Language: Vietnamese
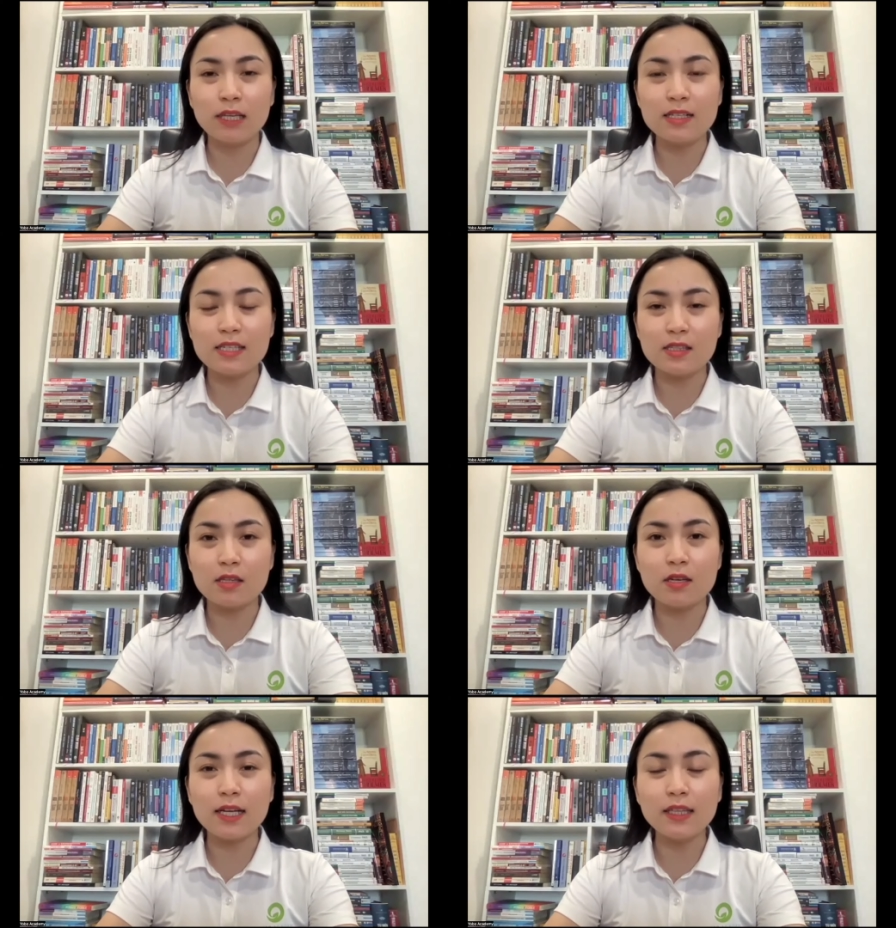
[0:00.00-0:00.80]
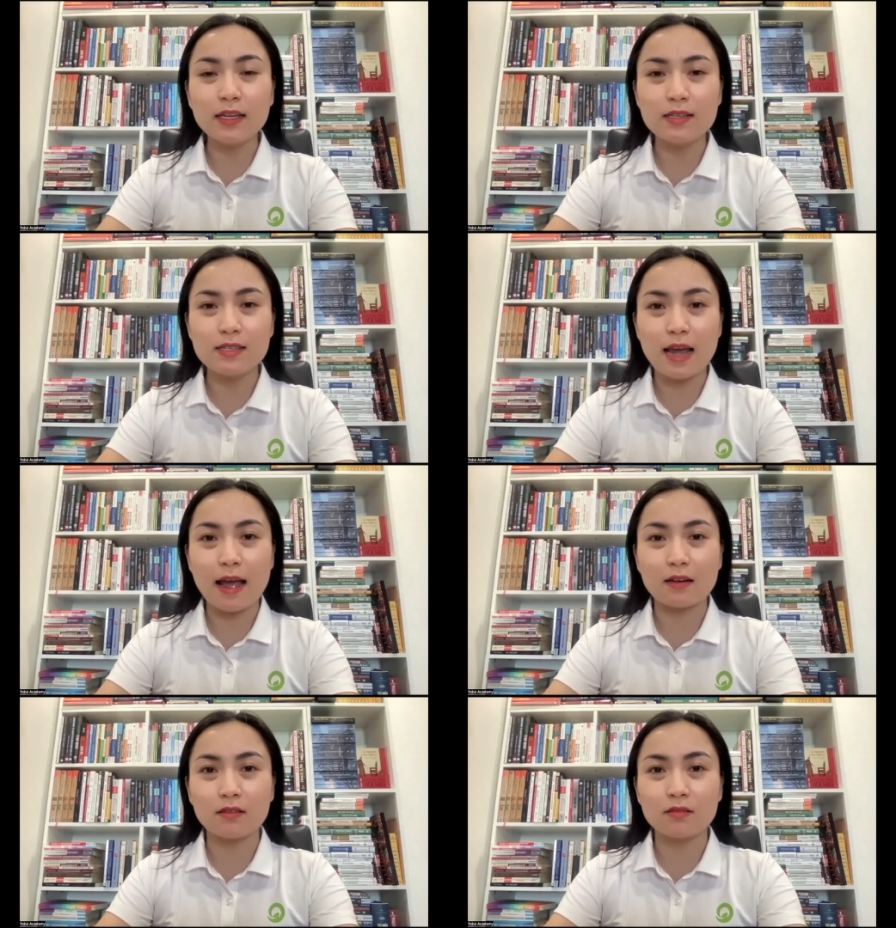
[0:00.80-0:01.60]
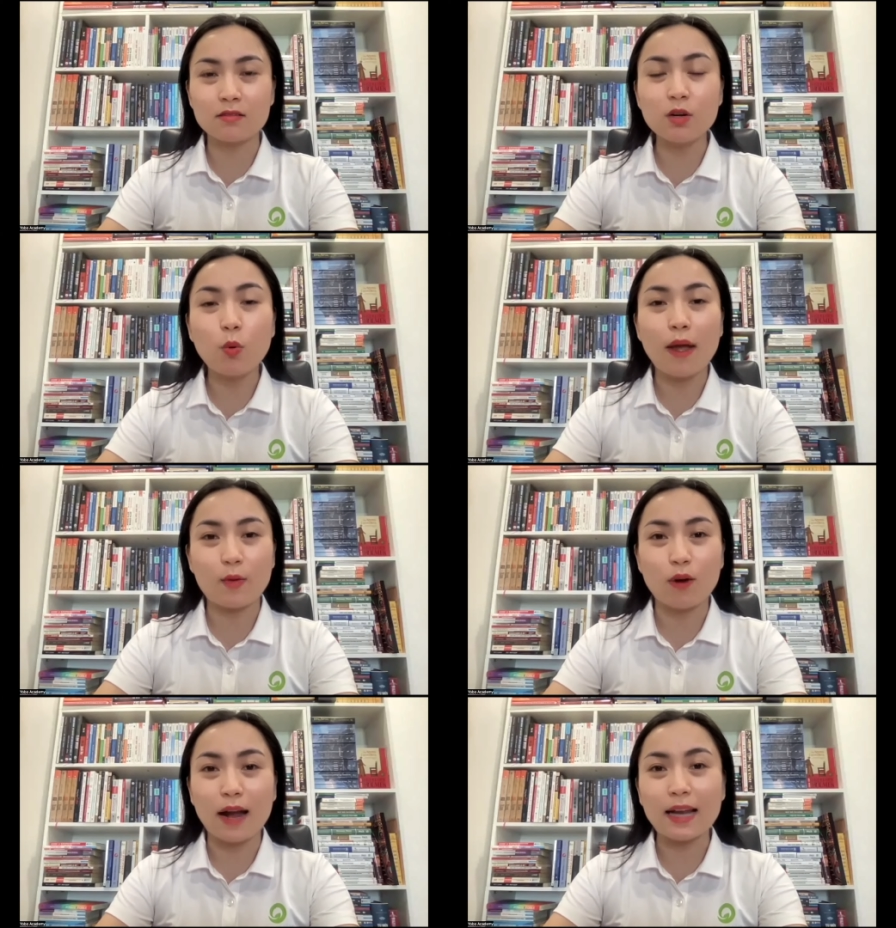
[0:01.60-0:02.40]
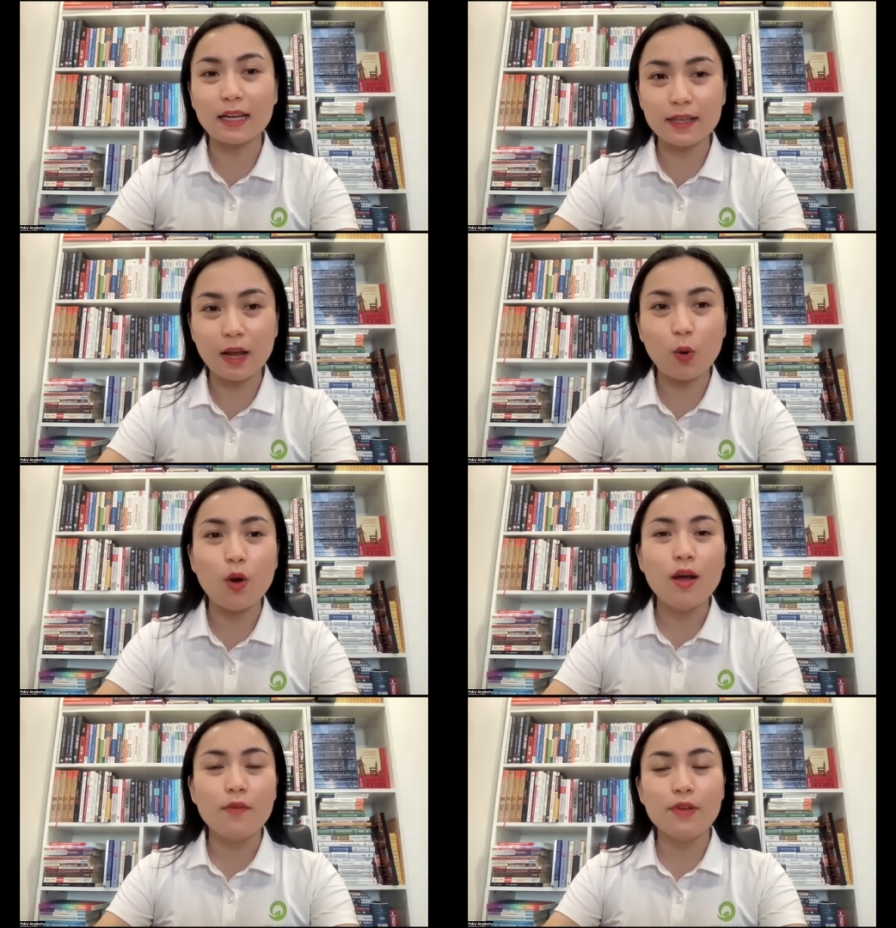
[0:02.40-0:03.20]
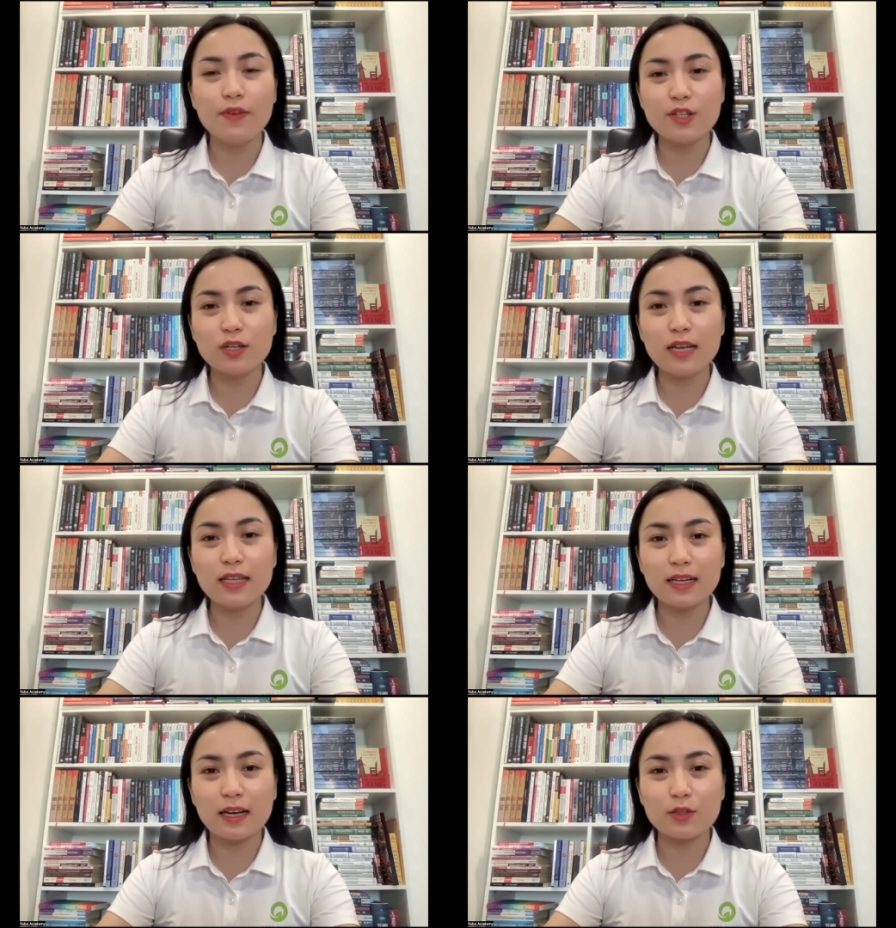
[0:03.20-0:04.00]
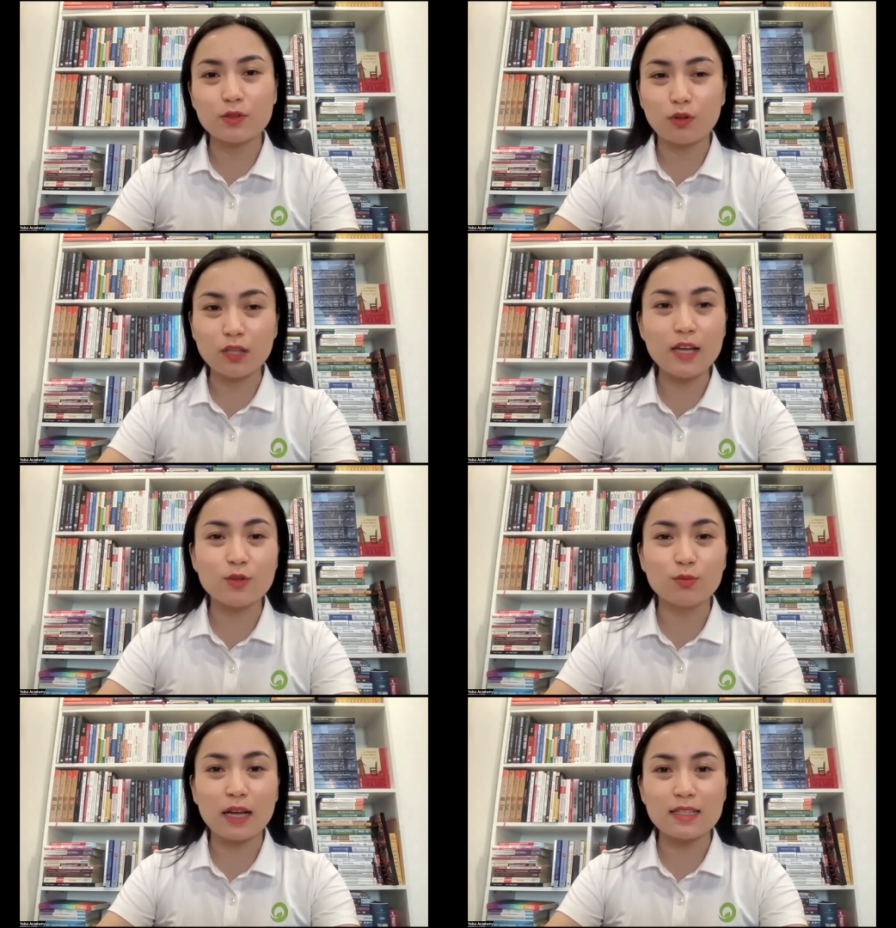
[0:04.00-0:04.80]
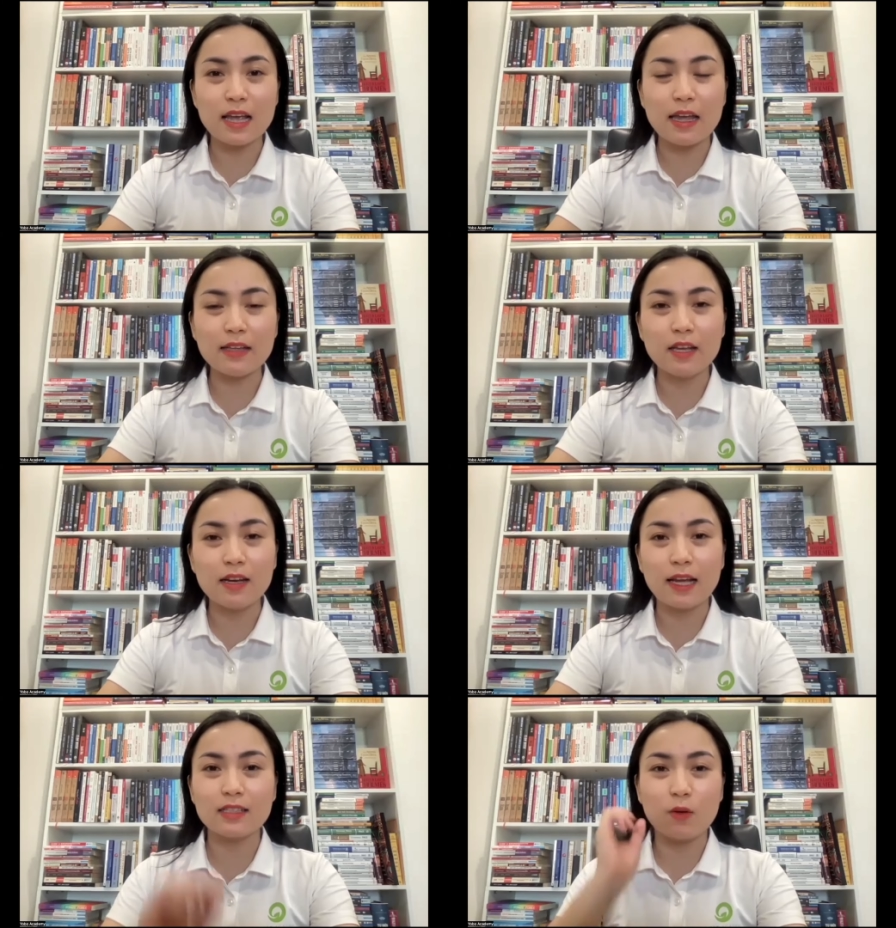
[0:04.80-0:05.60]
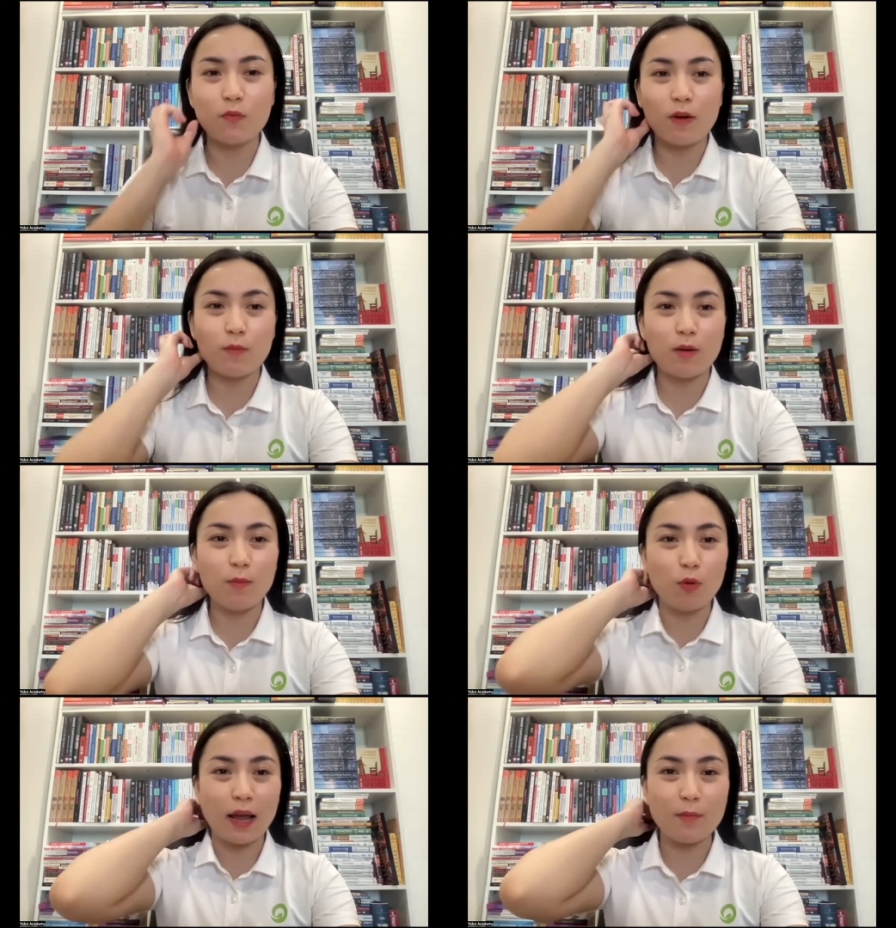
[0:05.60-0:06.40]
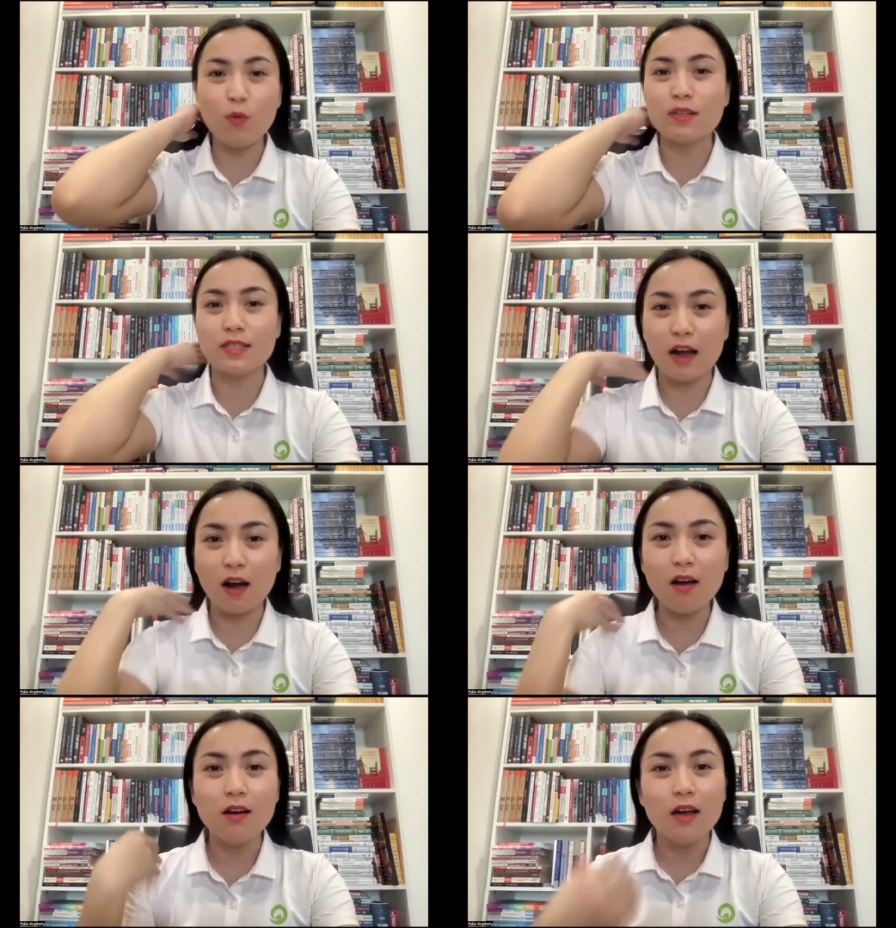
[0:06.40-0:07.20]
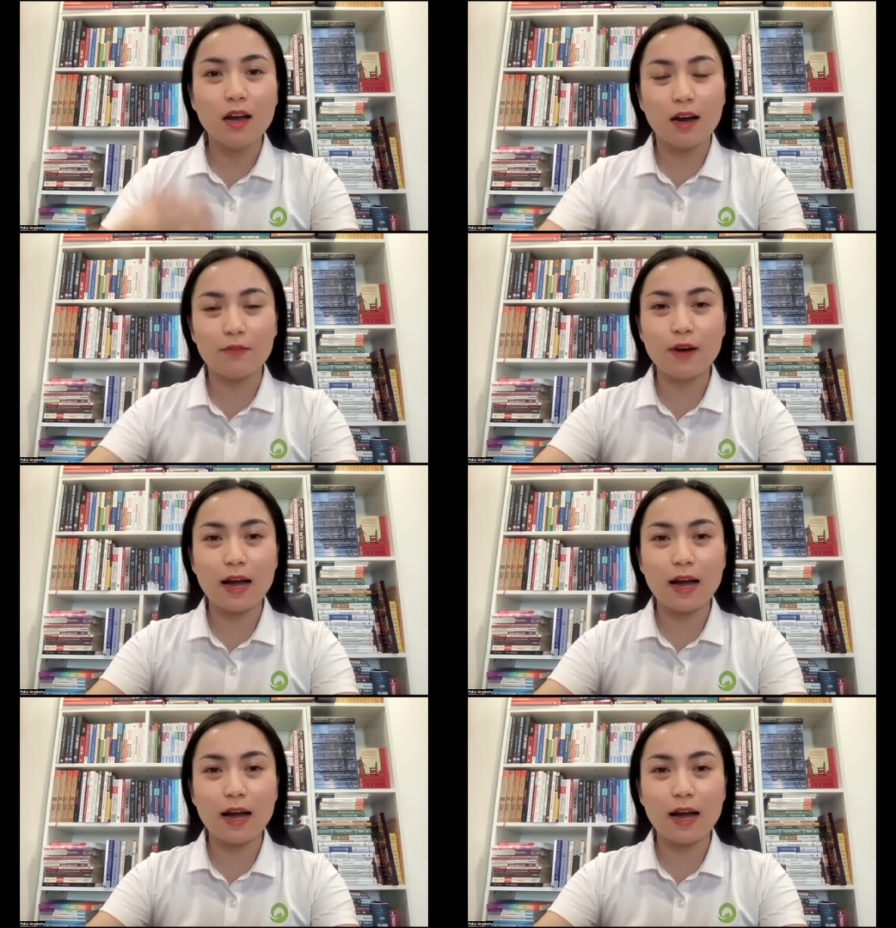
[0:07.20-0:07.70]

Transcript: tình những cái tình trạng sức khỏe của gan khác nhau vì vậy cho nên là có thể chúng ta sẽ tiến hành trong vòng à, một hai buổi gì đó à,